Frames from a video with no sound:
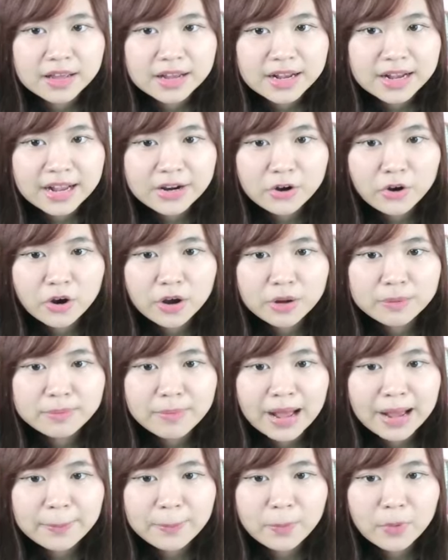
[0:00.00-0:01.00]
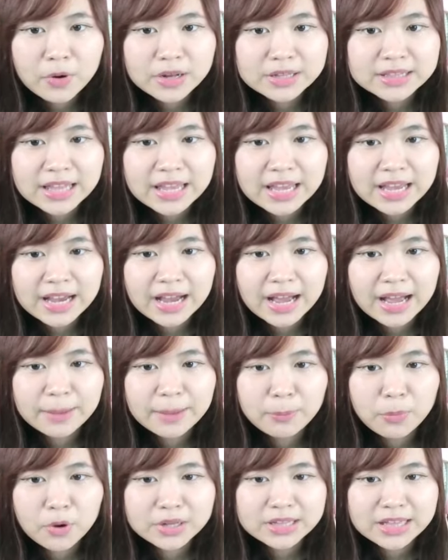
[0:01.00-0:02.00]
กระโดดมาปกติค่ะ
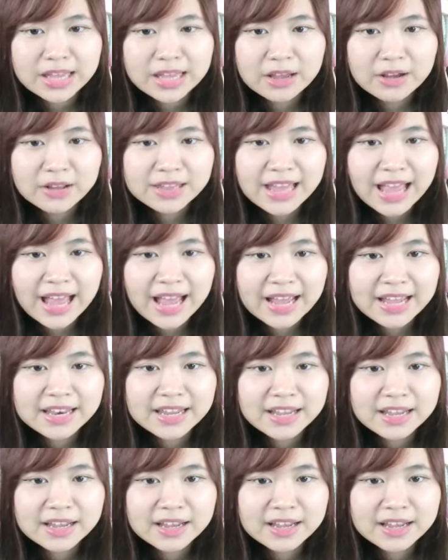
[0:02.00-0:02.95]
ปกติก็ตายดิ